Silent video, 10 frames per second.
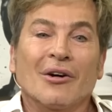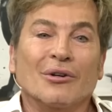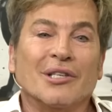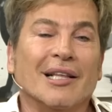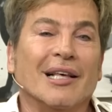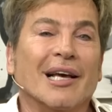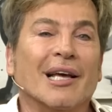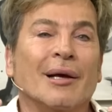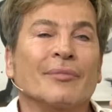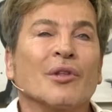O sea, desde
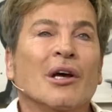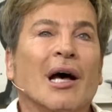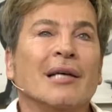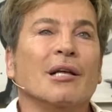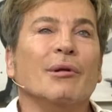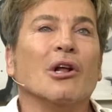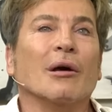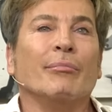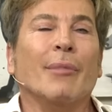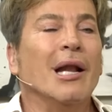que a Silvia lo
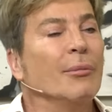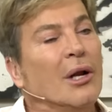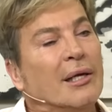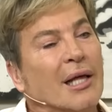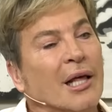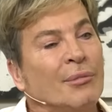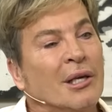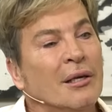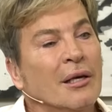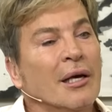que más le molesta de
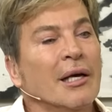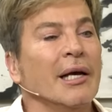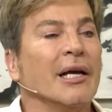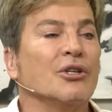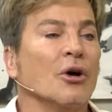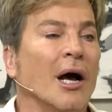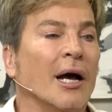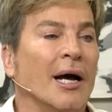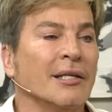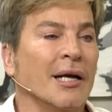mí es que yo
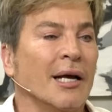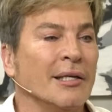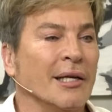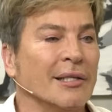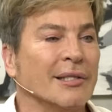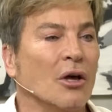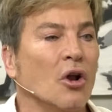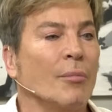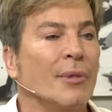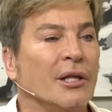haya ingresado en
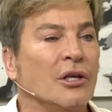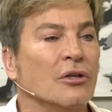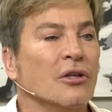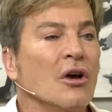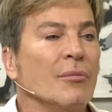los medios,